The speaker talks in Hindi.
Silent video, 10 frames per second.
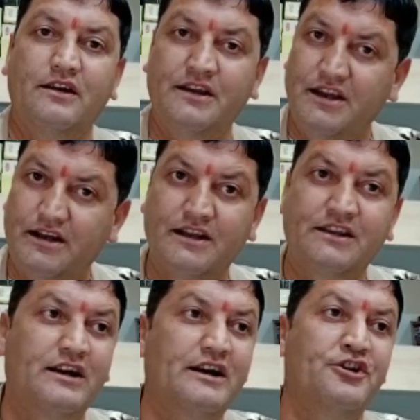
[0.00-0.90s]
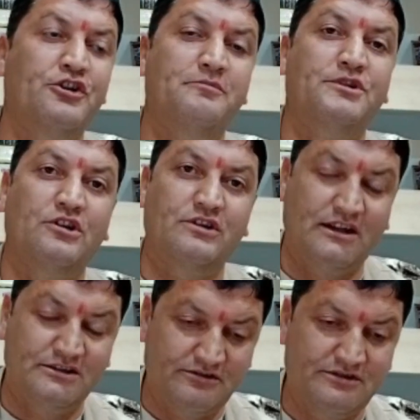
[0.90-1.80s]
इन्हीं क्रांतिकारियों के बदौलत
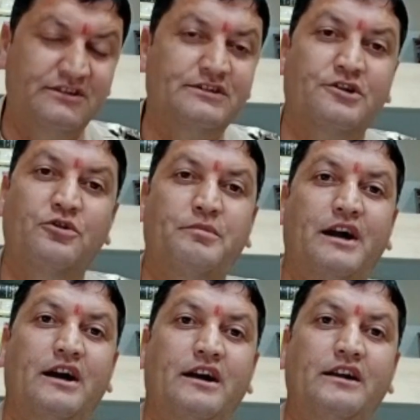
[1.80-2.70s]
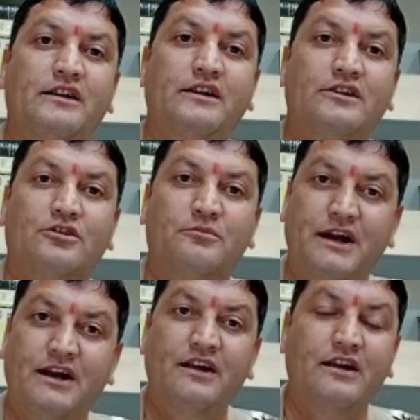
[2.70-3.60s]
आज स्वतंत्र हो पाया है तो मैं